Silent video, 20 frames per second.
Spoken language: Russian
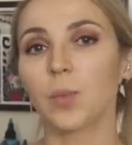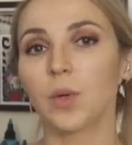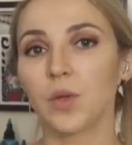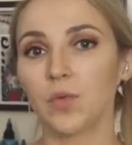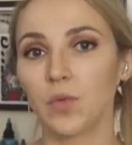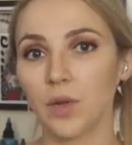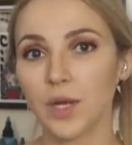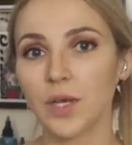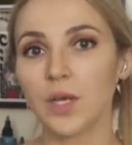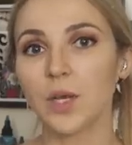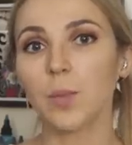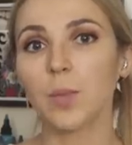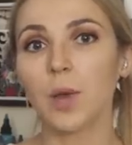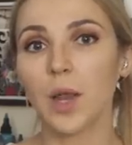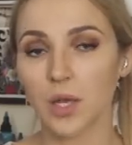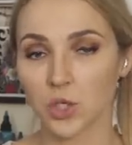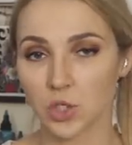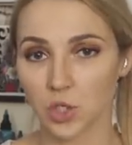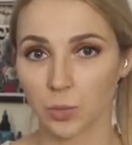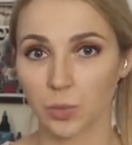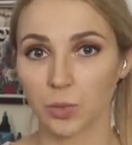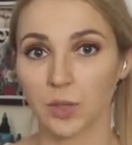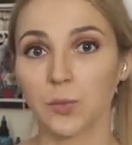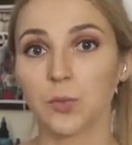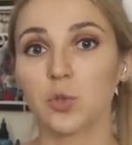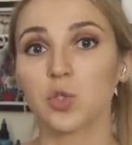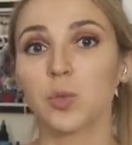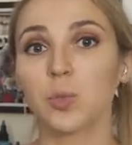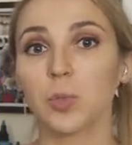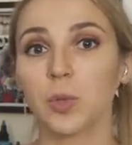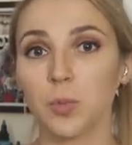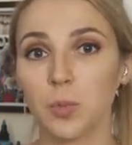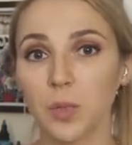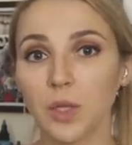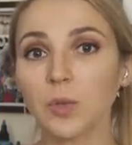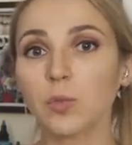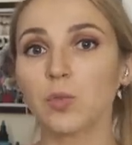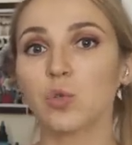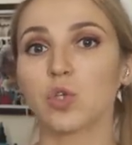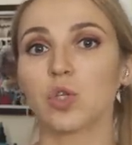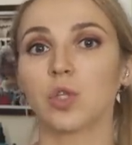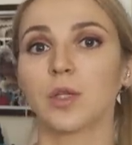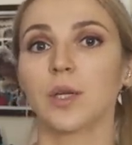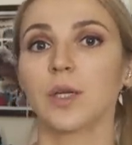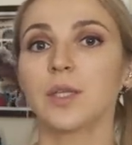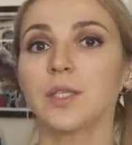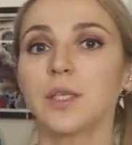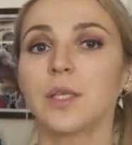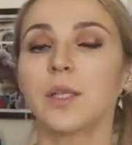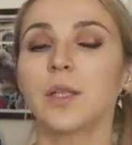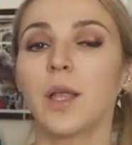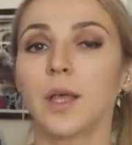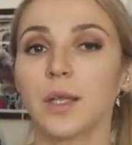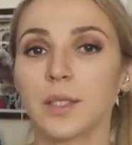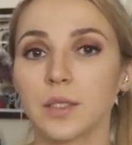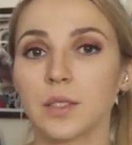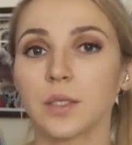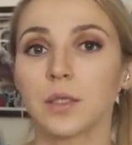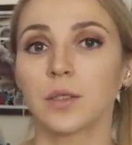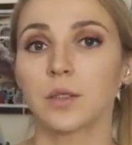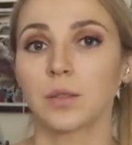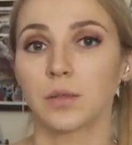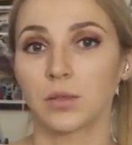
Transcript: появления бляшек, потому что пигмент может разъедаться.